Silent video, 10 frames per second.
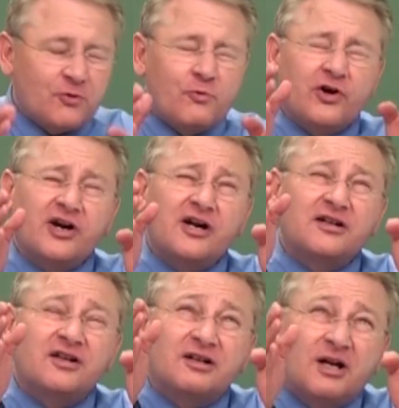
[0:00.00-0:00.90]
teselli
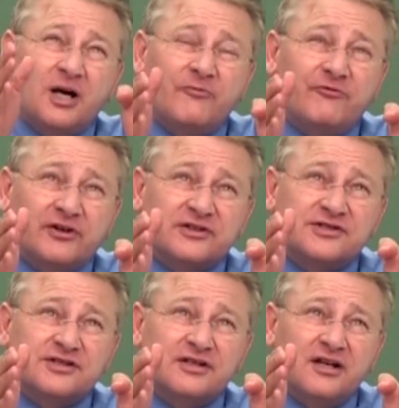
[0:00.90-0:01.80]
etmeye çalıştı.
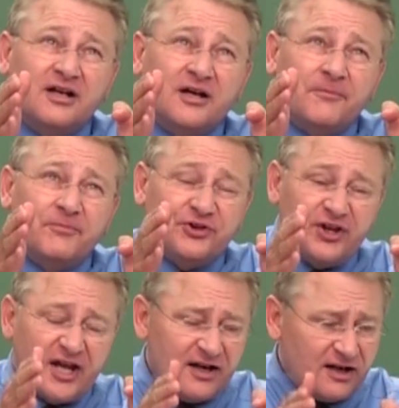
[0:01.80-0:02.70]

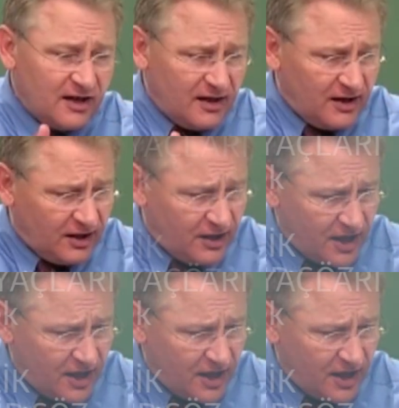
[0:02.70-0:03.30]
Sonra ona gitmesi